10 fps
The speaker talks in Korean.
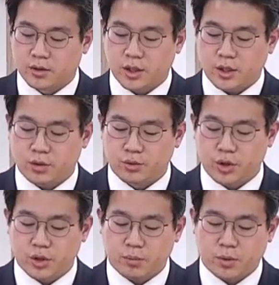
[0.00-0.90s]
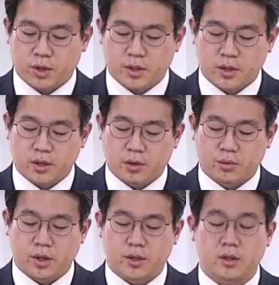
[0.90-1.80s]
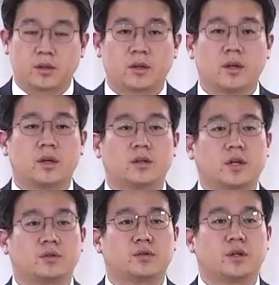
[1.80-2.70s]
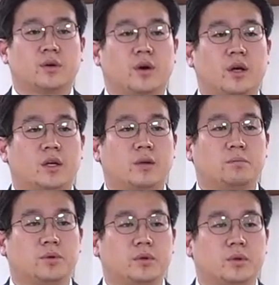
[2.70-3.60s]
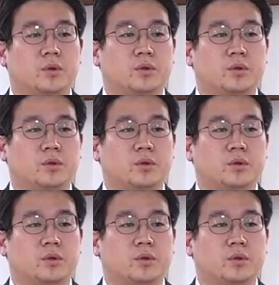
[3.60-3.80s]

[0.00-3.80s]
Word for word: 그런데 이 우연히 보게 된 경우에는 예수님과의 깊은